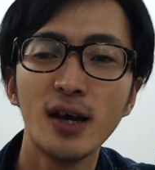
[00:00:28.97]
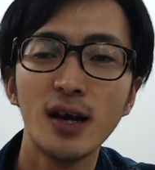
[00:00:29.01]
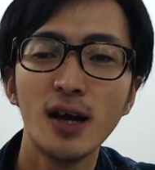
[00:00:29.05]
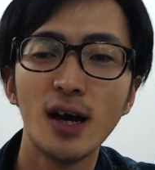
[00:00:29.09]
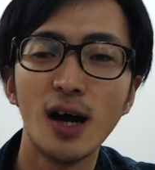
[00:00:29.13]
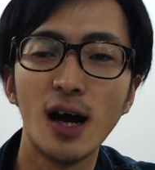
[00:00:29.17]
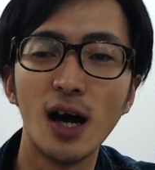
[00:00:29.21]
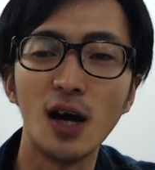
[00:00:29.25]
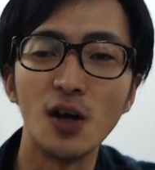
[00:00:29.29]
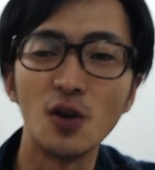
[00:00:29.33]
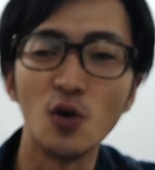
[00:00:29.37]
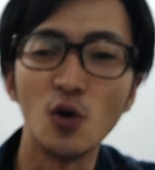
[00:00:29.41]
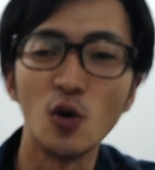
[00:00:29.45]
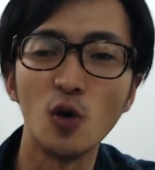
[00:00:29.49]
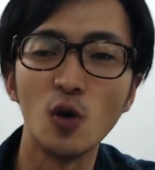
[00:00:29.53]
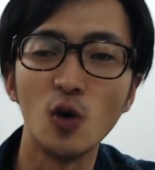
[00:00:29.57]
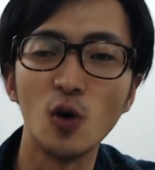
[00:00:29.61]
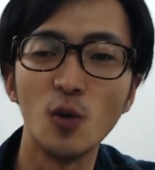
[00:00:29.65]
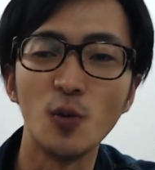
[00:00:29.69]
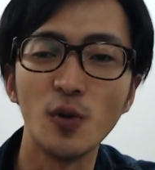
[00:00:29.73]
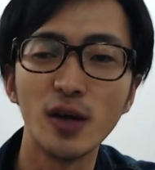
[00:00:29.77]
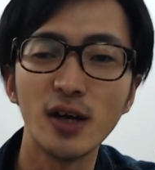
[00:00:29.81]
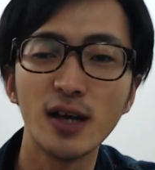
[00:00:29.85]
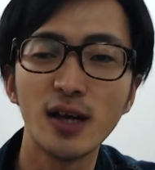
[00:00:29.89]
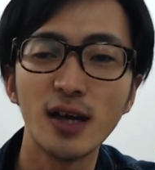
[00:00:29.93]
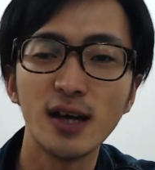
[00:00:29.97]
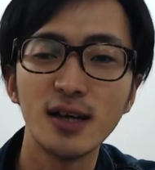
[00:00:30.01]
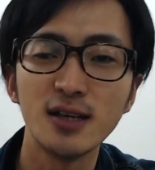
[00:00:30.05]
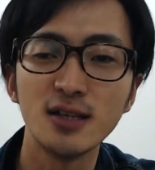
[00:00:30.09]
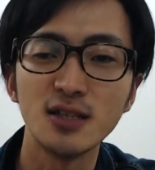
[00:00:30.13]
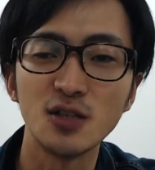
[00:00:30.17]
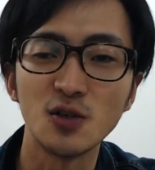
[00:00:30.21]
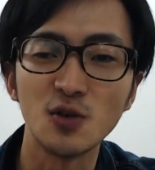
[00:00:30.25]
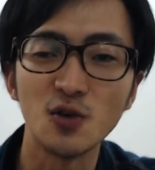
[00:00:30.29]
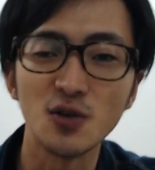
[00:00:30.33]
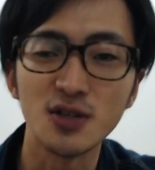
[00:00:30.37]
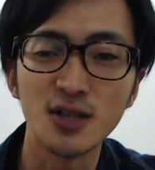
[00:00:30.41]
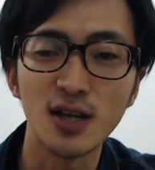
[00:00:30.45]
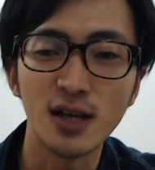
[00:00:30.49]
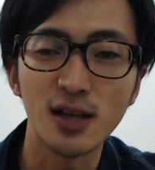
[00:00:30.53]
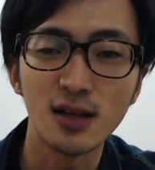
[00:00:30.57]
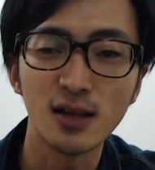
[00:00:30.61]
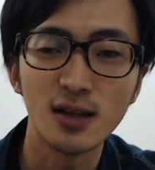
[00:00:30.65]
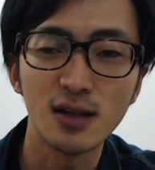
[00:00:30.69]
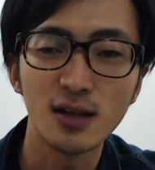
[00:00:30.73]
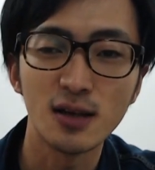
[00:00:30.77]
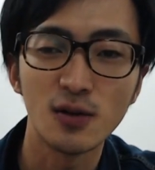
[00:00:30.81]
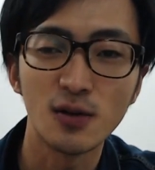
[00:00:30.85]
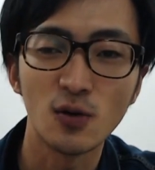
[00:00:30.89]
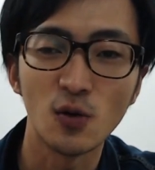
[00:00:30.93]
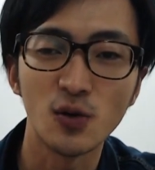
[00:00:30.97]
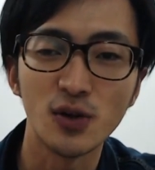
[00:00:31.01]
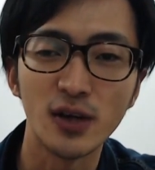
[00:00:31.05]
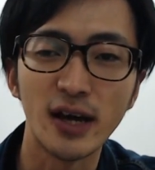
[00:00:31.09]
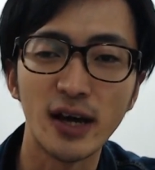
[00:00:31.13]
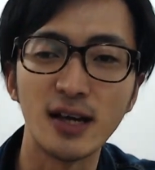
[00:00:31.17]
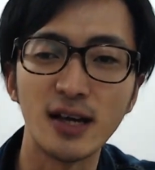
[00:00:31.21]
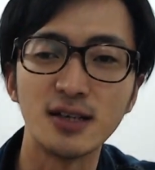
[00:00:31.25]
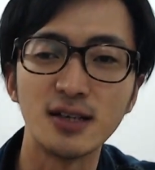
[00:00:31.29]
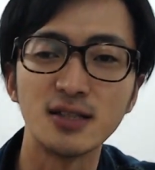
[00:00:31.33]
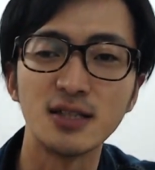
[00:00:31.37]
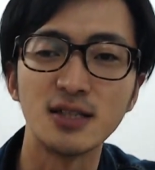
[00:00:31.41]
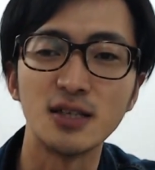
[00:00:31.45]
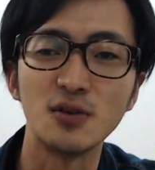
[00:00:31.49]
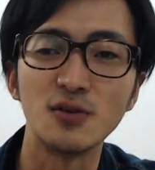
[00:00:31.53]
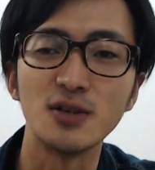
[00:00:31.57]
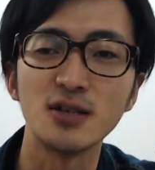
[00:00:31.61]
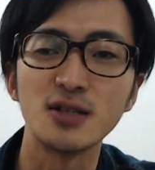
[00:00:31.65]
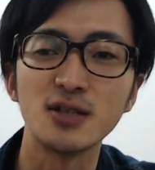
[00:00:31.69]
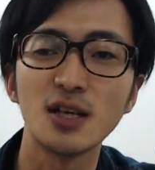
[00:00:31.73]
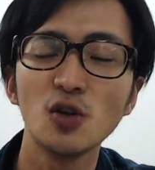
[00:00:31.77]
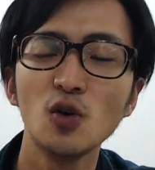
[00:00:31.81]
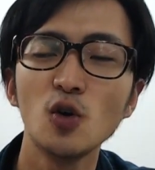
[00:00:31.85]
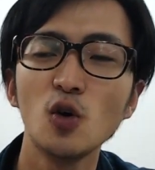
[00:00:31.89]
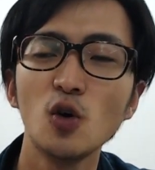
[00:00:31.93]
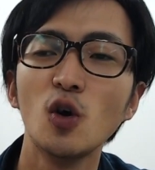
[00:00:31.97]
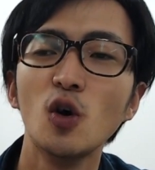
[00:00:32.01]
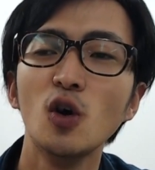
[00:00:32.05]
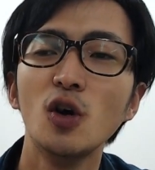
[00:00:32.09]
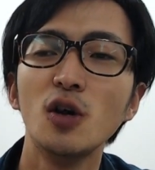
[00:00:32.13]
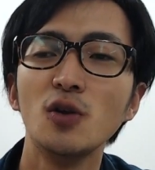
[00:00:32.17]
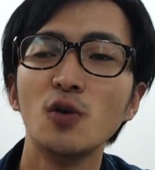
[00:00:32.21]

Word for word: あの茂木健一郎さんと対談してるんですけど、